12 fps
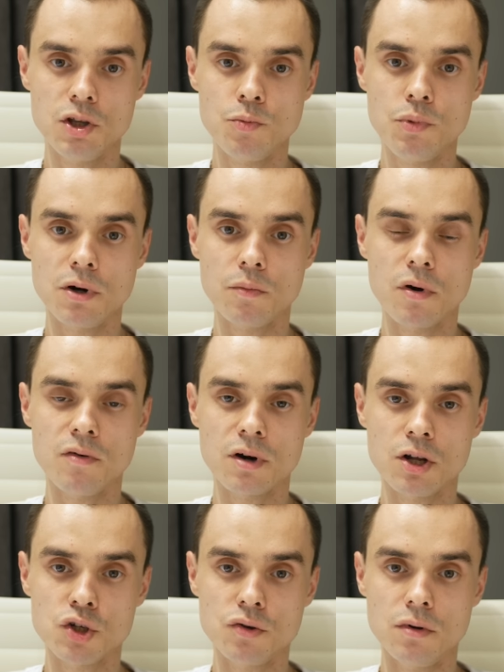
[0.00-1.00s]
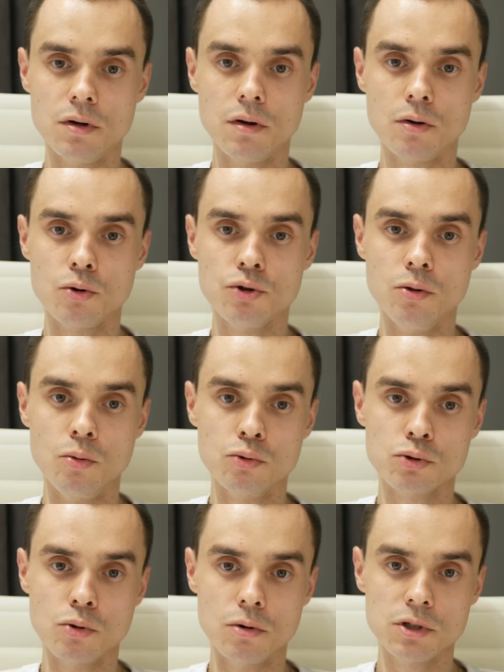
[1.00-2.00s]
и теперь, поворачивая
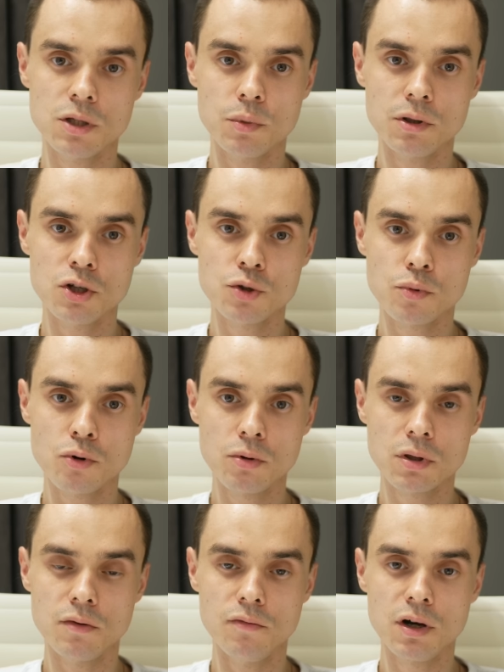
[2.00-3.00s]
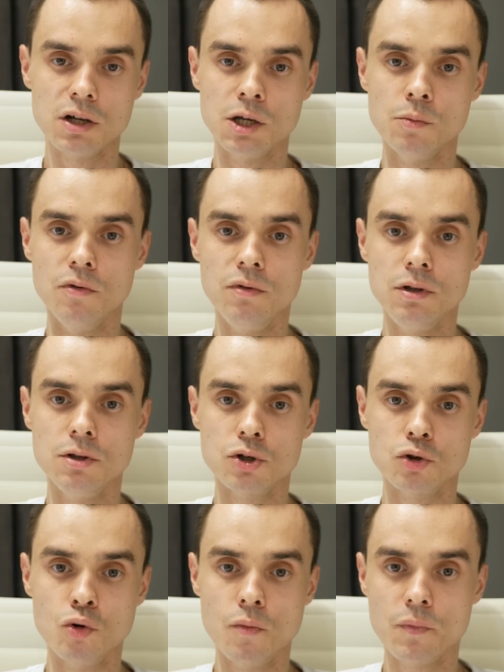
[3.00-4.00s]
крутилку скорости подачи проволоки, вы хотя бы видите,
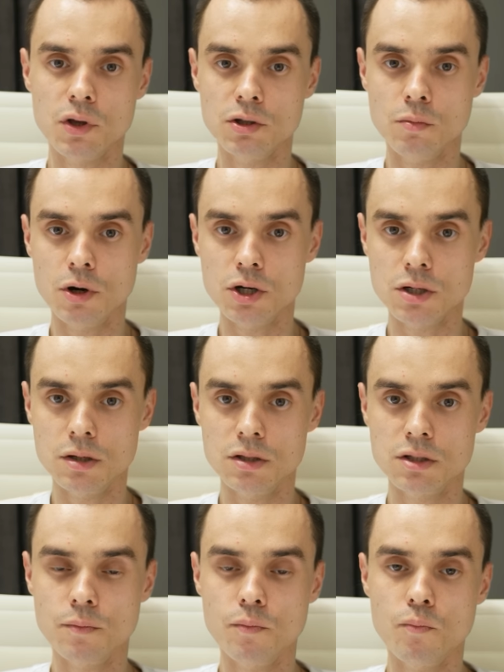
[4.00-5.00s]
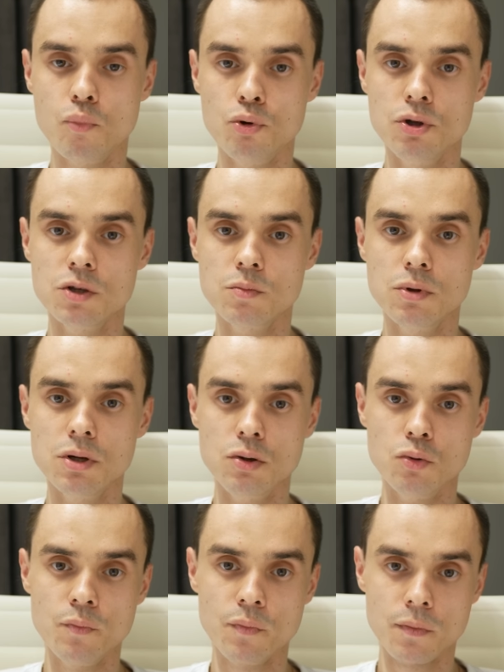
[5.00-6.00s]
что отображается по
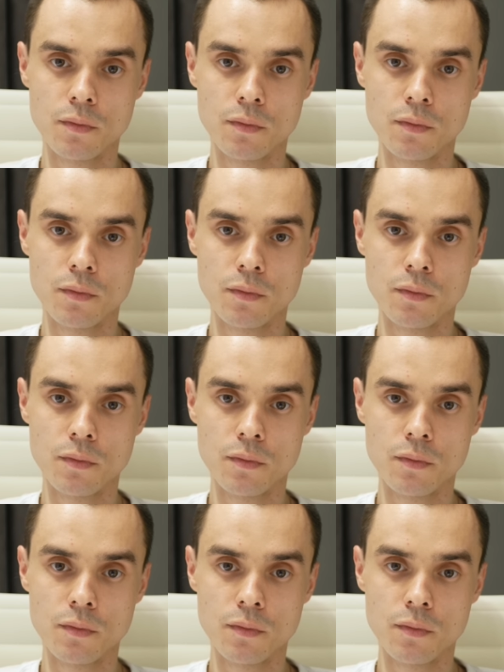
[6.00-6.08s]
дисплею.